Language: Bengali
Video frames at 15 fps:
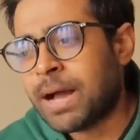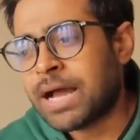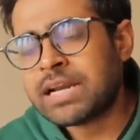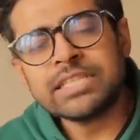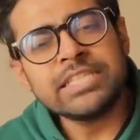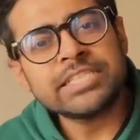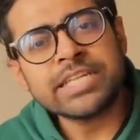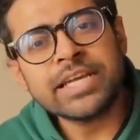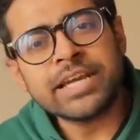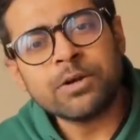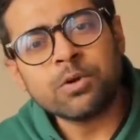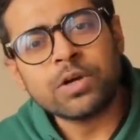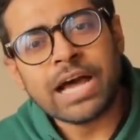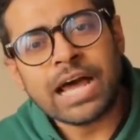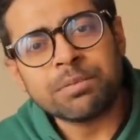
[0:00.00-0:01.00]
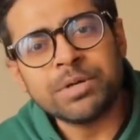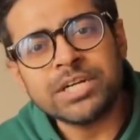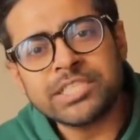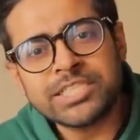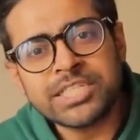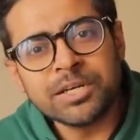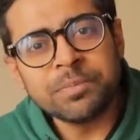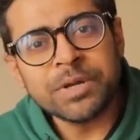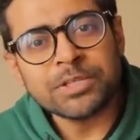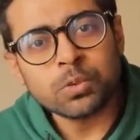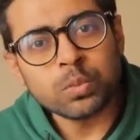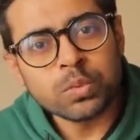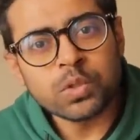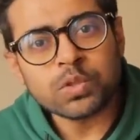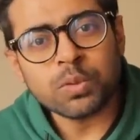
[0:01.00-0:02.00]
বাংলাদেশকে কেন গার্মেন্টস শিল্পে এত
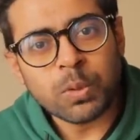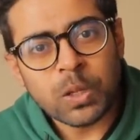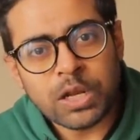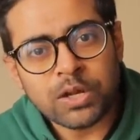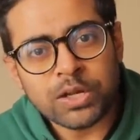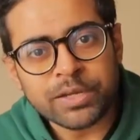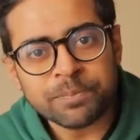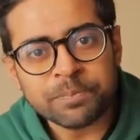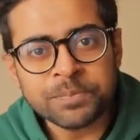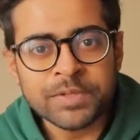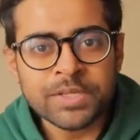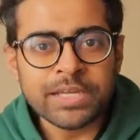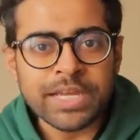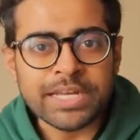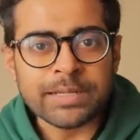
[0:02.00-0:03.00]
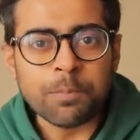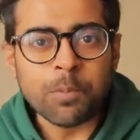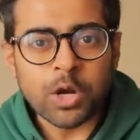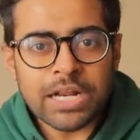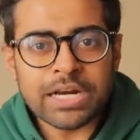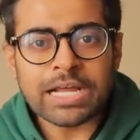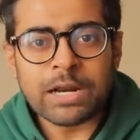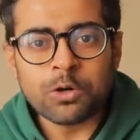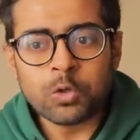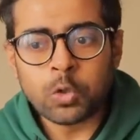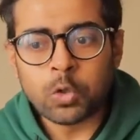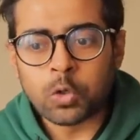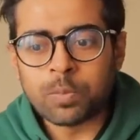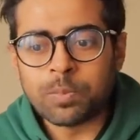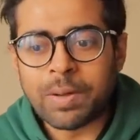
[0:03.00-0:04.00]
উন্নত বলা হয় এটা বলার কারণ
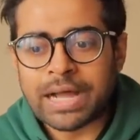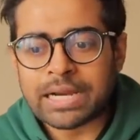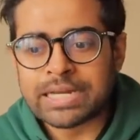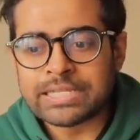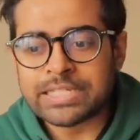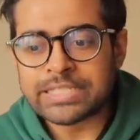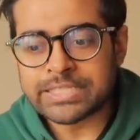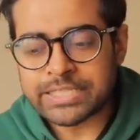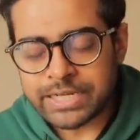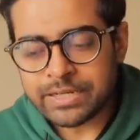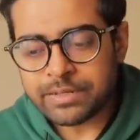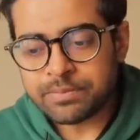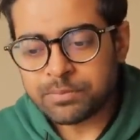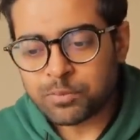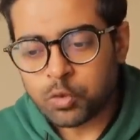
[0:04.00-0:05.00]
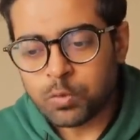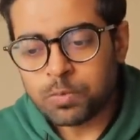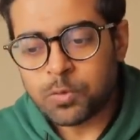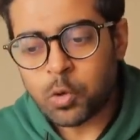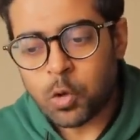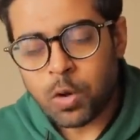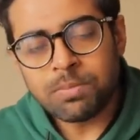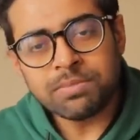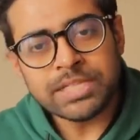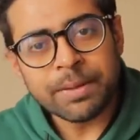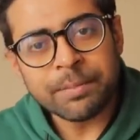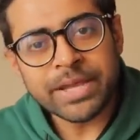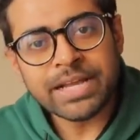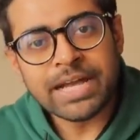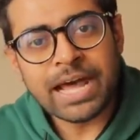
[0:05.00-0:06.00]
হলো বাংলাদেশে খুব কম
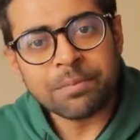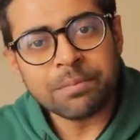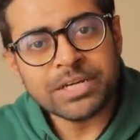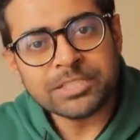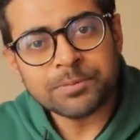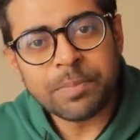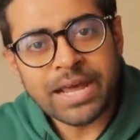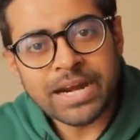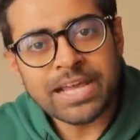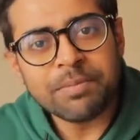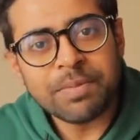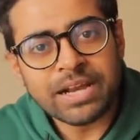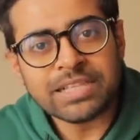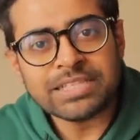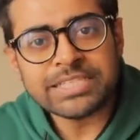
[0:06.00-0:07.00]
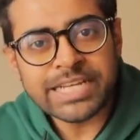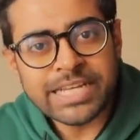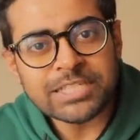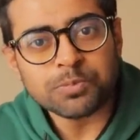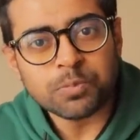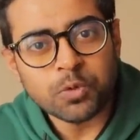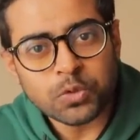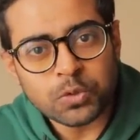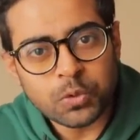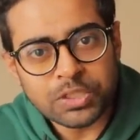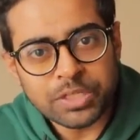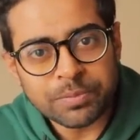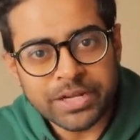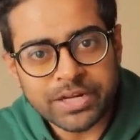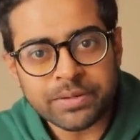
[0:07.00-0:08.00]
দামে গার্মেন্টস বানায় বাংলাদেশ এক্সপোর্ট
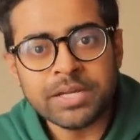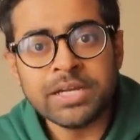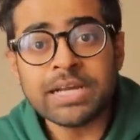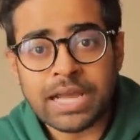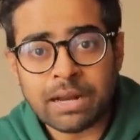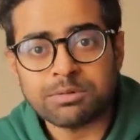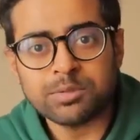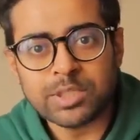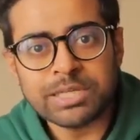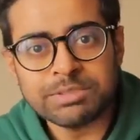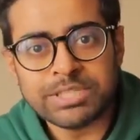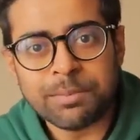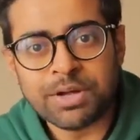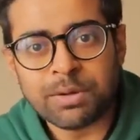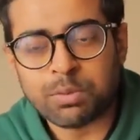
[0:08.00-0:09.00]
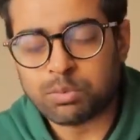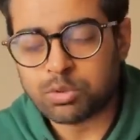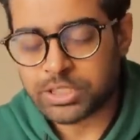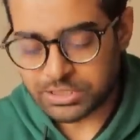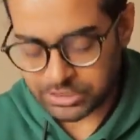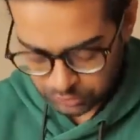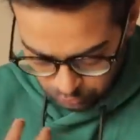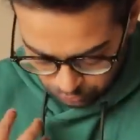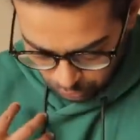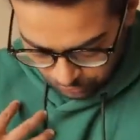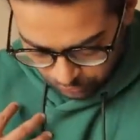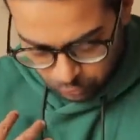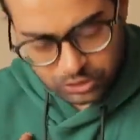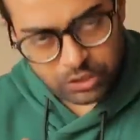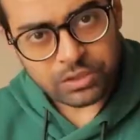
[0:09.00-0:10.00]
করতে পারে কারণ বলতে আমি জামা কাপড় বোঝাচ্ছি সো
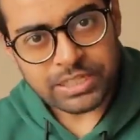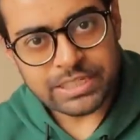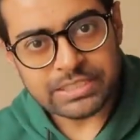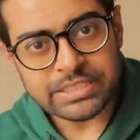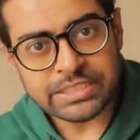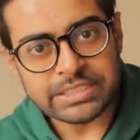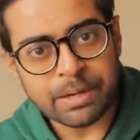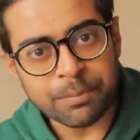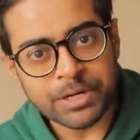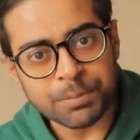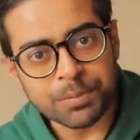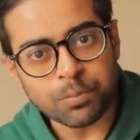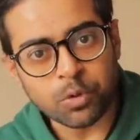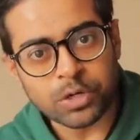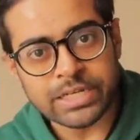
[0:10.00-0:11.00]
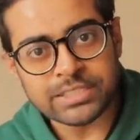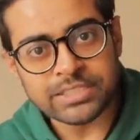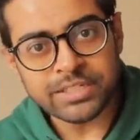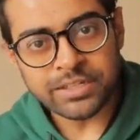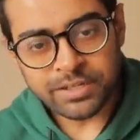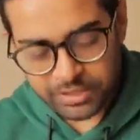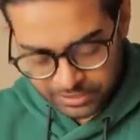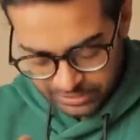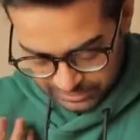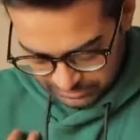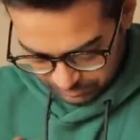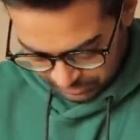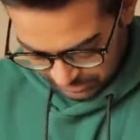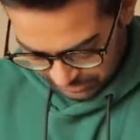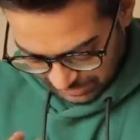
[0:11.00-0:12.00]
ধরেন কথার কথা এই যে জামাটা আমি পরে আছি এই
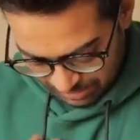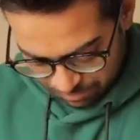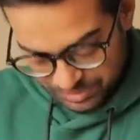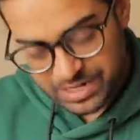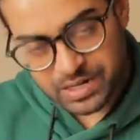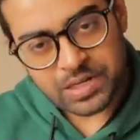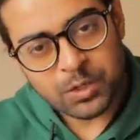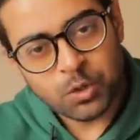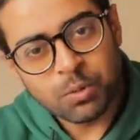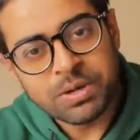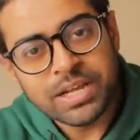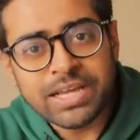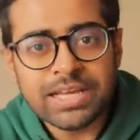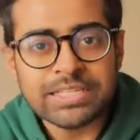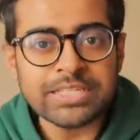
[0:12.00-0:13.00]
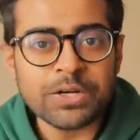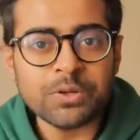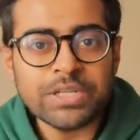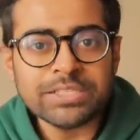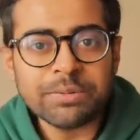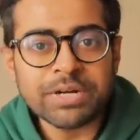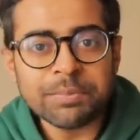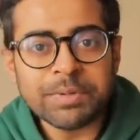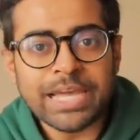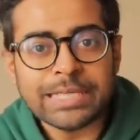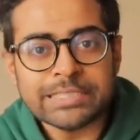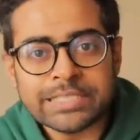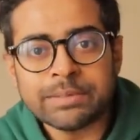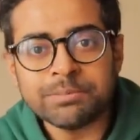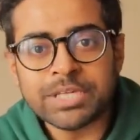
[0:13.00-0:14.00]
জামাটার গায়ে বিড়ালের লোম লেগে আছে এখন এই জামাটা আমি
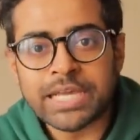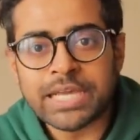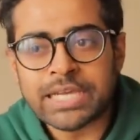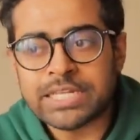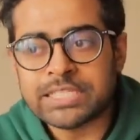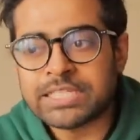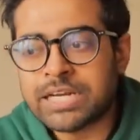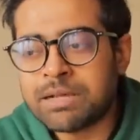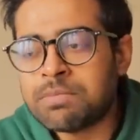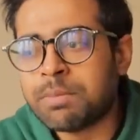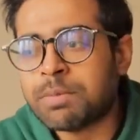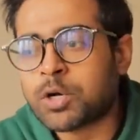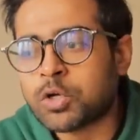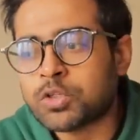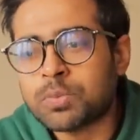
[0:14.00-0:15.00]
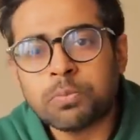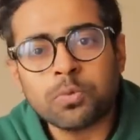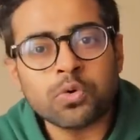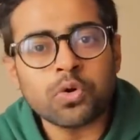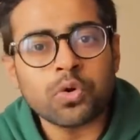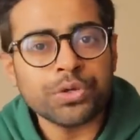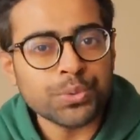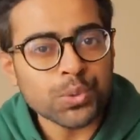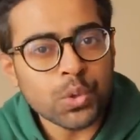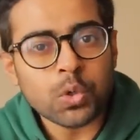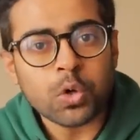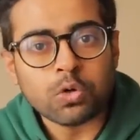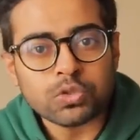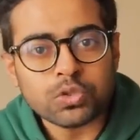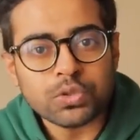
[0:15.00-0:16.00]
এইচএনএম H&M থেকে কিনেছিলাম আমার হয়তো পনেরো ইউরো
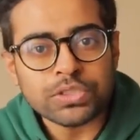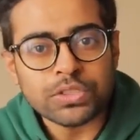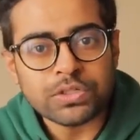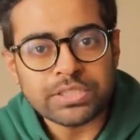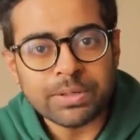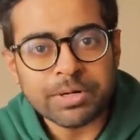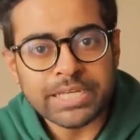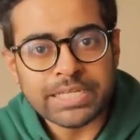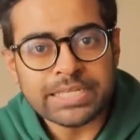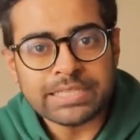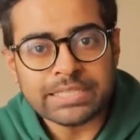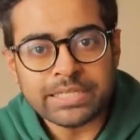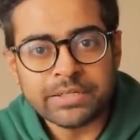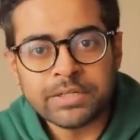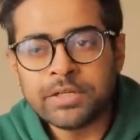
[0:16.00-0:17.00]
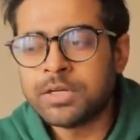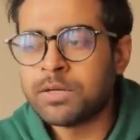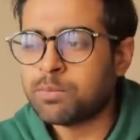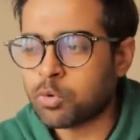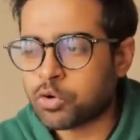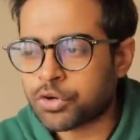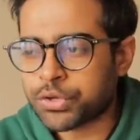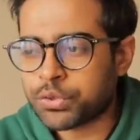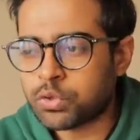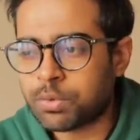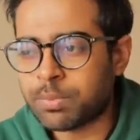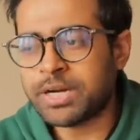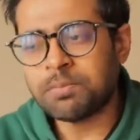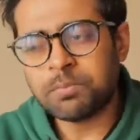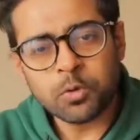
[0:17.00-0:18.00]
খরচ হয়েছিল জামাটা কিনতে পনেরো ইউরো
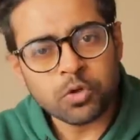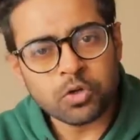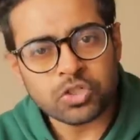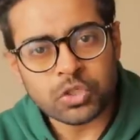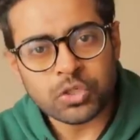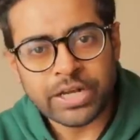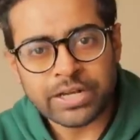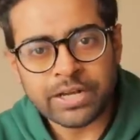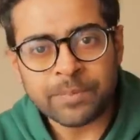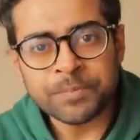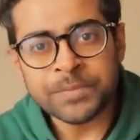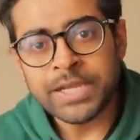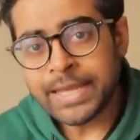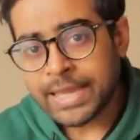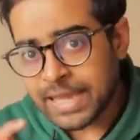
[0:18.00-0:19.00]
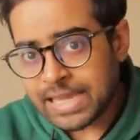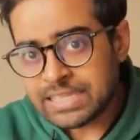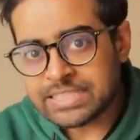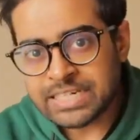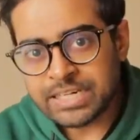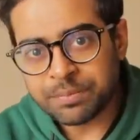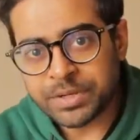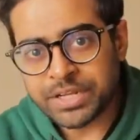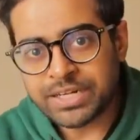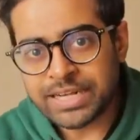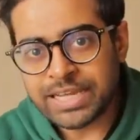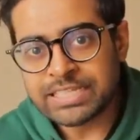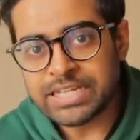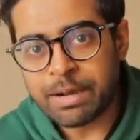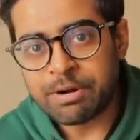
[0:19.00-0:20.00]
মানে পনেরোশো টাকা এইচএনএম এর
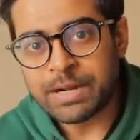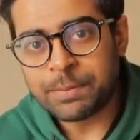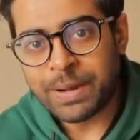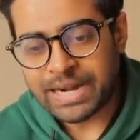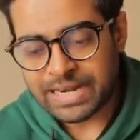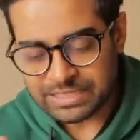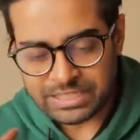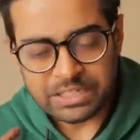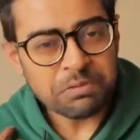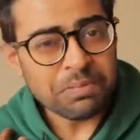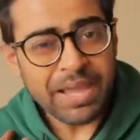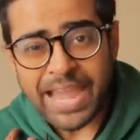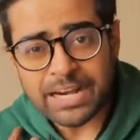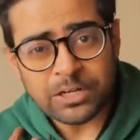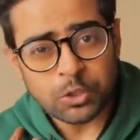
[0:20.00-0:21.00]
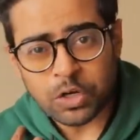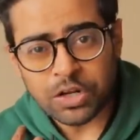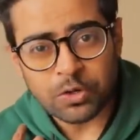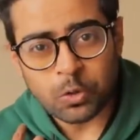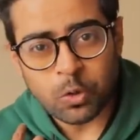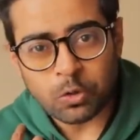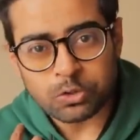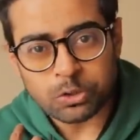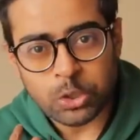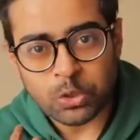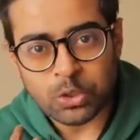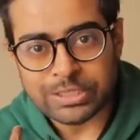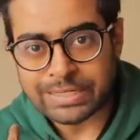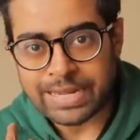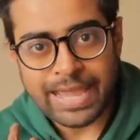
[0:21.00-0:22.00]
এই জামাটা বানাইতে এক ডলারও খরচ
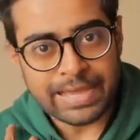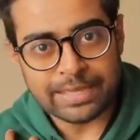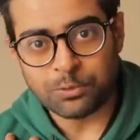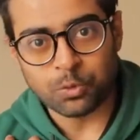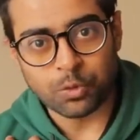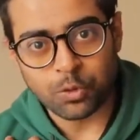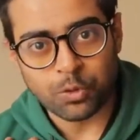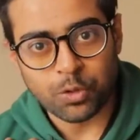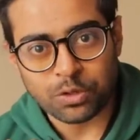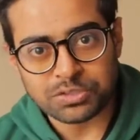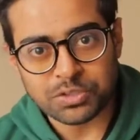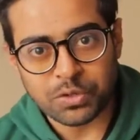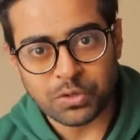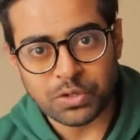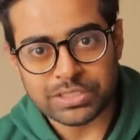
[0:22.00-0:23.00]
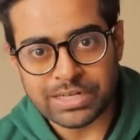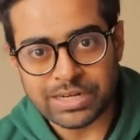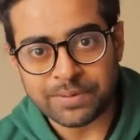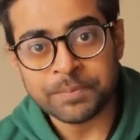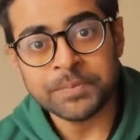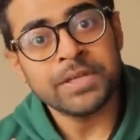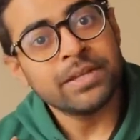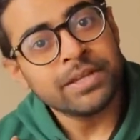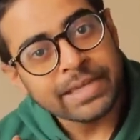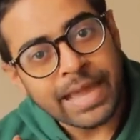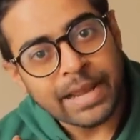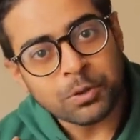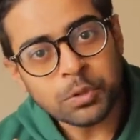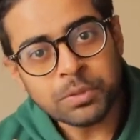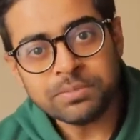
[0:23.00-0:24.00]
হওয়ার কথা না এক ইউরোও খরচ হওয়ার কথা না
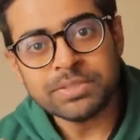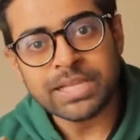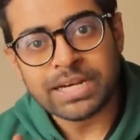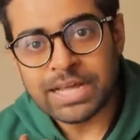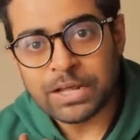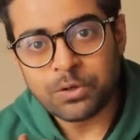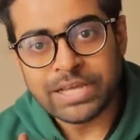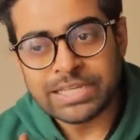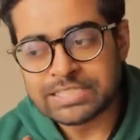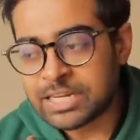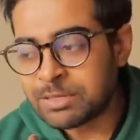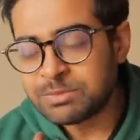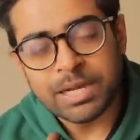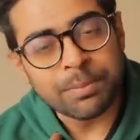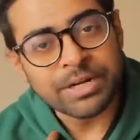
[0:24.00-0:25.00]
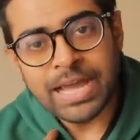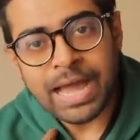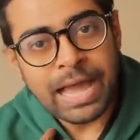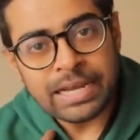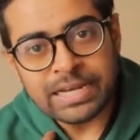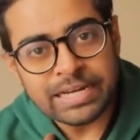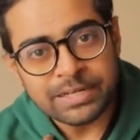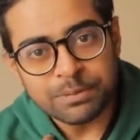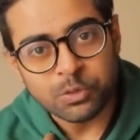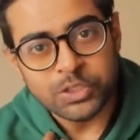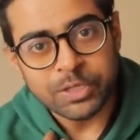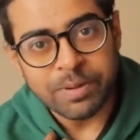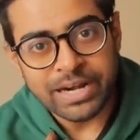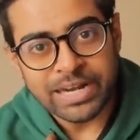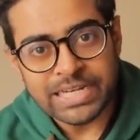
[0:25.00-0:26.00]
কেন তার কারণ এইচএনএম H&M জামাটা আয়ারল্যান্ডে
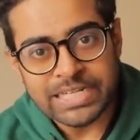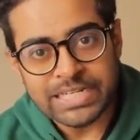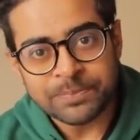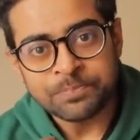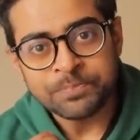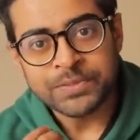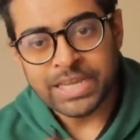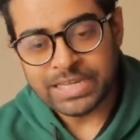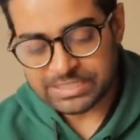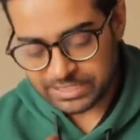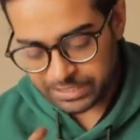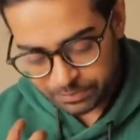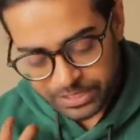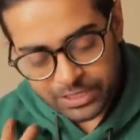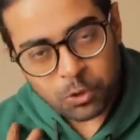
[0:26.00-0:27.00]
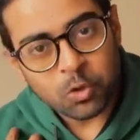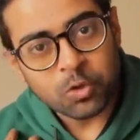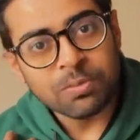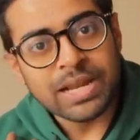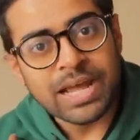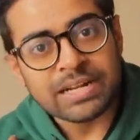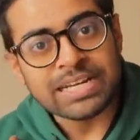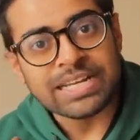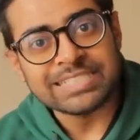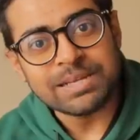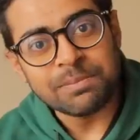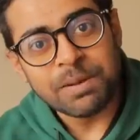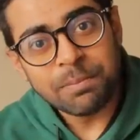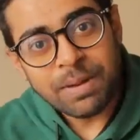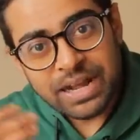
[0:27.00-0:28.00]
বসে বানায় নাই এইচএনএম H&M এরকম লাখ লাখ
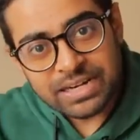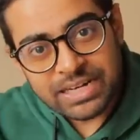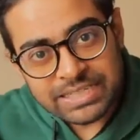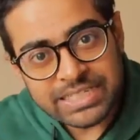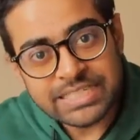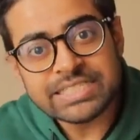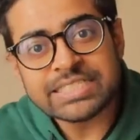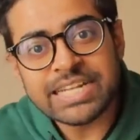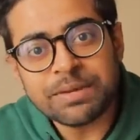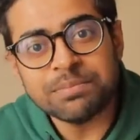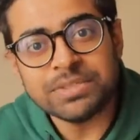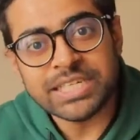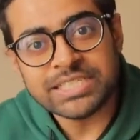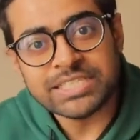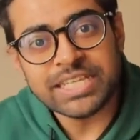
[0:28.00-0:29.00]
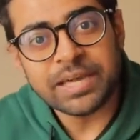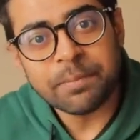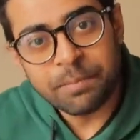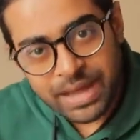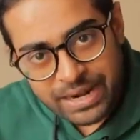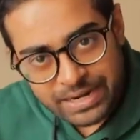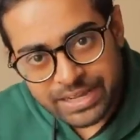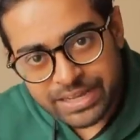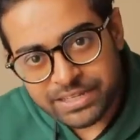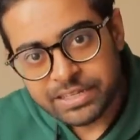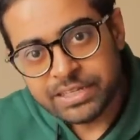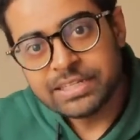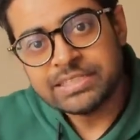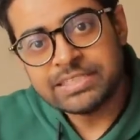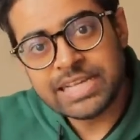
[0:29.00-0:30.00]
জামা বাংলাদেশ টাইপ দেশ থেকে বানায়
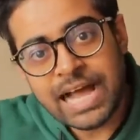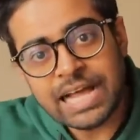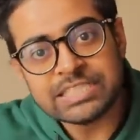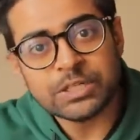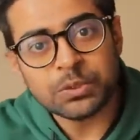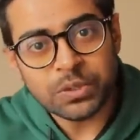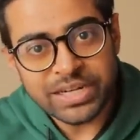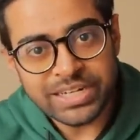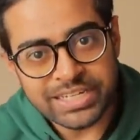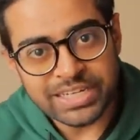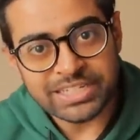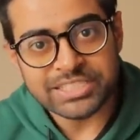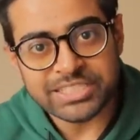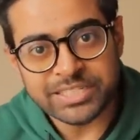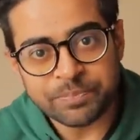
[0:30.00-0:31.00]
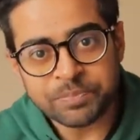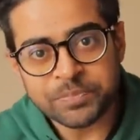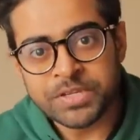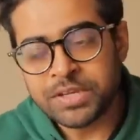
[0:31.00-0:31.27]
জাহাজে করে নিয়ে আসছে